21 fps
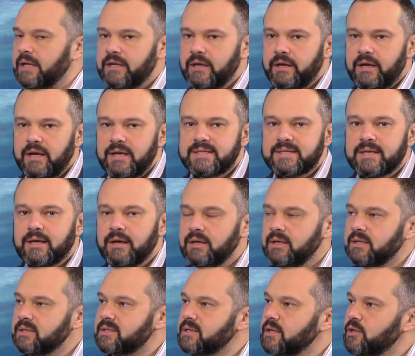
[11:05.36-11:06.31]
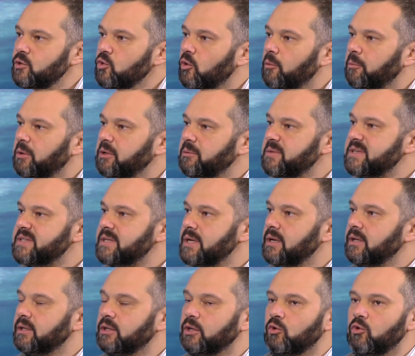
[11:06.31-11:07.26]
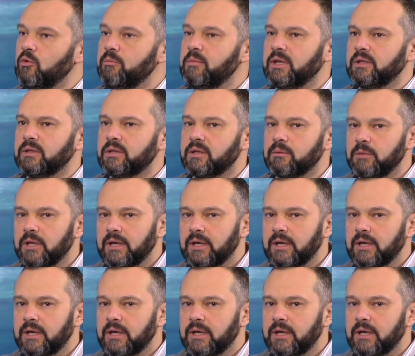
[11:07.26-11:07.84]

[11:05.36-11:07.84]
Ерейска и Яценюк подписали документы,